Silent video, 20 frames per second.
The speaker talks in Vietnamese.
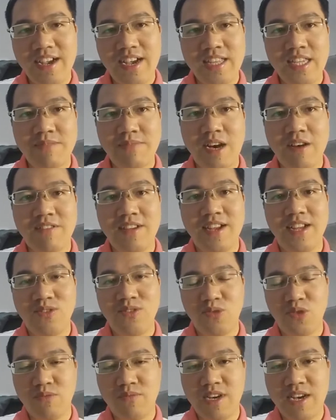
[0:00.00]
uh, nhập học,
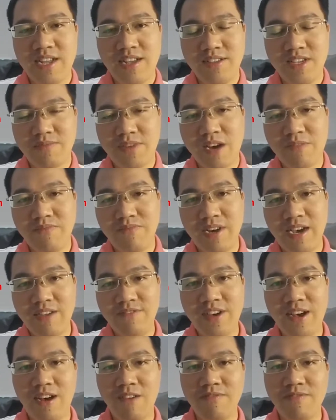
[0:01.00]
thủ tục uh, nhập học mới
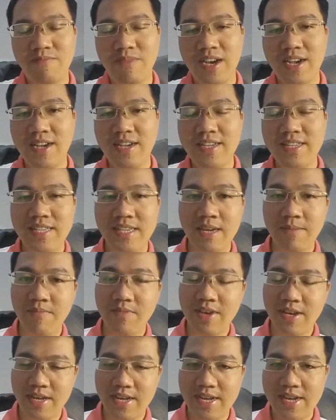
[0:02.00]
vào học mới gia
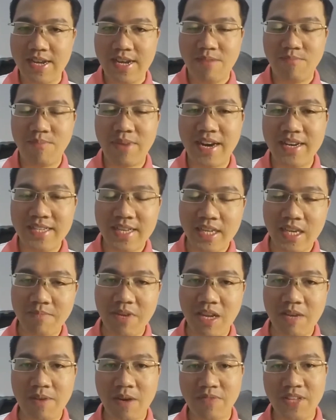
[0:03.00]
nhập mới gia nhập
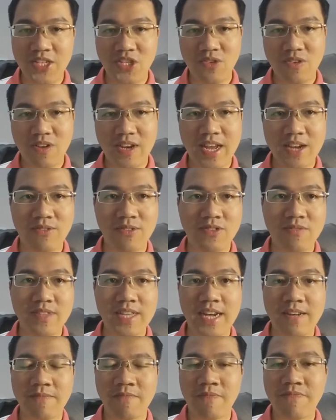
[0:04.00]
lớp học tiếng Trung online của chúng
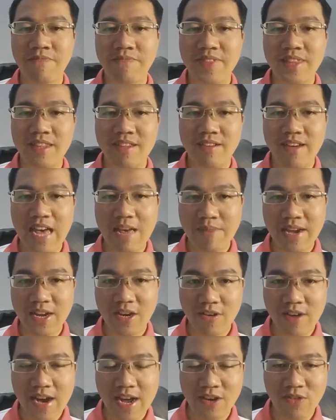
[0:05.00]
ta. Rồi em Mai
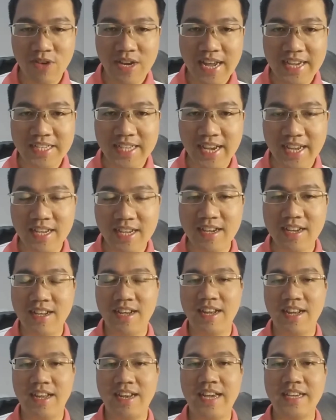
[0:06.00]
Đào ấn nút like share nhá,
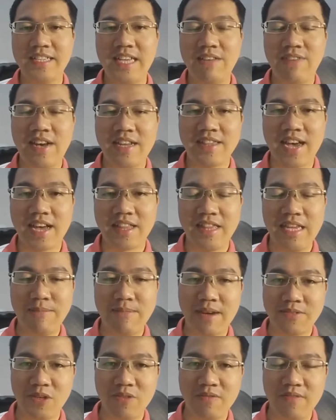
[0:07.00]
à, like share và thả
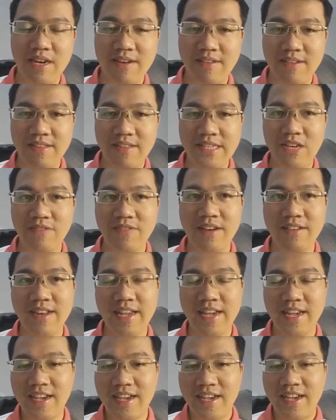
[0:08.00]
tim cảm xúc vào nhiều vào
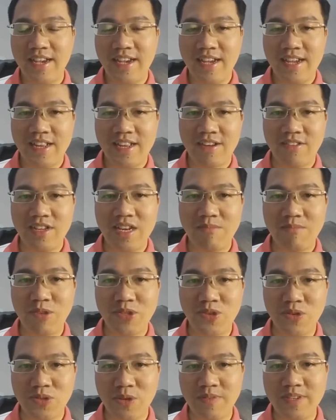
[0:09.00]
để coi như là
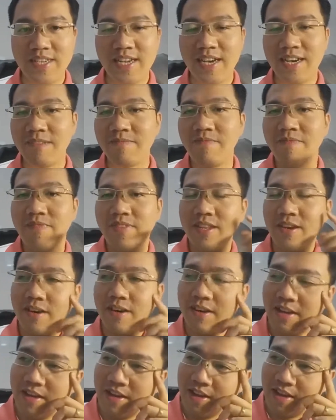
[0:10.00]
một thủ tục nhá.
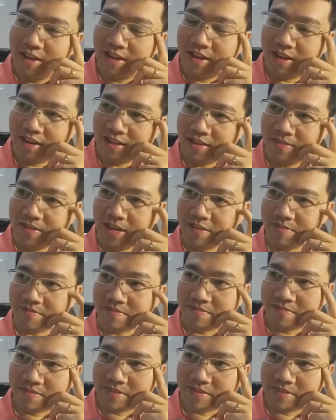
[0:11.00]
Rồi, à, tiếp theo